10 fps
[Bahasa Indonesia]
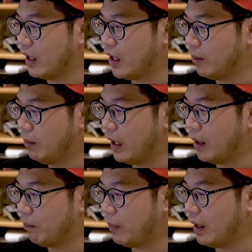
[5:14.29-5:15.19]
Ada
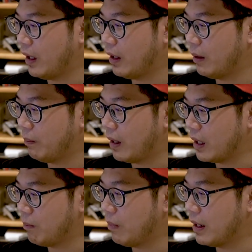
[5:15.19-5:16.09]
BNP,
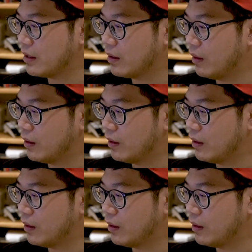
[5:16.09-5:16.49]
Paribas,